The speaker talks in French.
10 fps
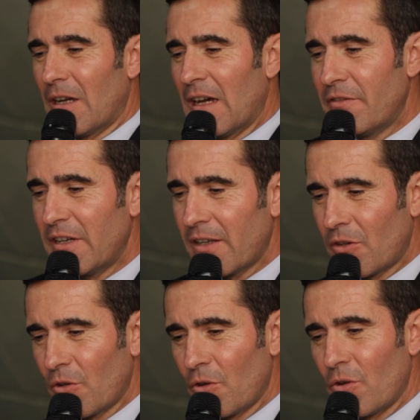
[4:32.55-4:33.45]

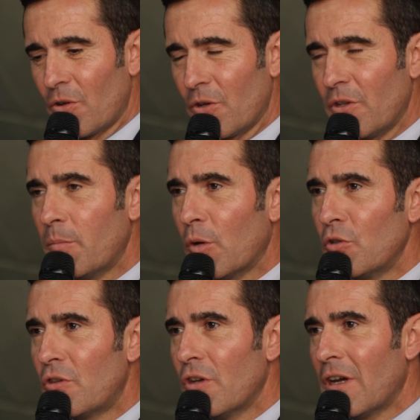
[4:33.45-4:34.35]
avec des
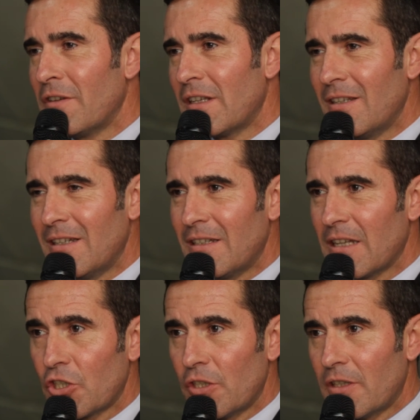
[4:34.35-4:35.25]
promoteurs, avec
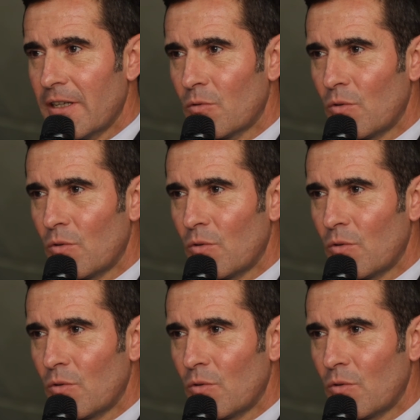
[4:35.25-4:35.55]
des architectes,